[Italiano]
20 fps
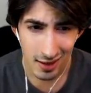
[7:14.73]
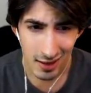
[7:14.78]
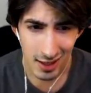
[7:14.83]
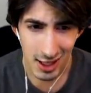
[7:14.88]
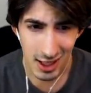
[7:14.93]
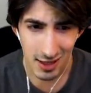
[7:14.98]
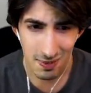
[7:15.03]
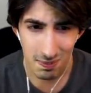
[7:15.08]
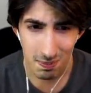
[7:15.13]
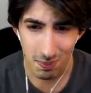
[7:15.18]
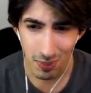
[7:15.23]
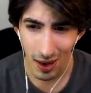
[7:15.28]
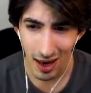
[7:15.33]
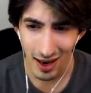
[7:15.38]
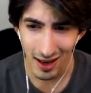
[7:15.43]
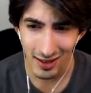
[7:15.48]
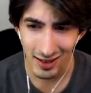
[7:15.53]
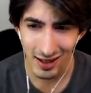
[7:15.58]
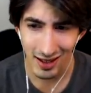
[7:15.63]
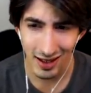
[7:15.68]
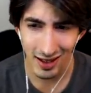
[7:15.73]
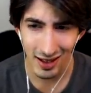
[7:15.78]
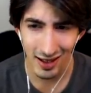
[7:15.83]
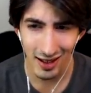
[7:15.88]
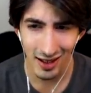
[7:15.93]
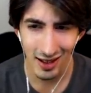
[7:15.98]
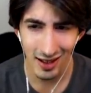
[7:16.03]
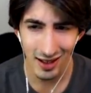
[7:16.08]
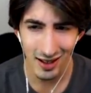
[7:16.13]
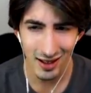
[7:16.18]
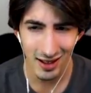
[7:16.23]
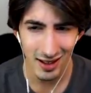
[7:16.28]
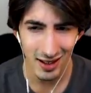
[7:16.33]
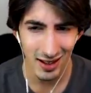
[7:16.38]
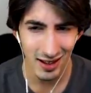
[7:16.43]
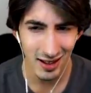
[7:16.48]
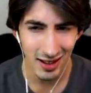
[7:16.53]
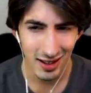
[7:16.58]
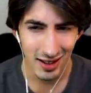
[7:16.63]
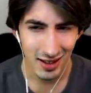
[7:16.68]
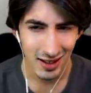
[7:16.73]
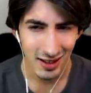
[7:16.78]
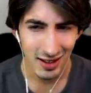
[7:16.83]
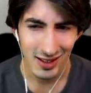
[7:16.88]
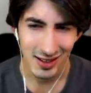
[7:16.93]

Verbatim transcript: spade...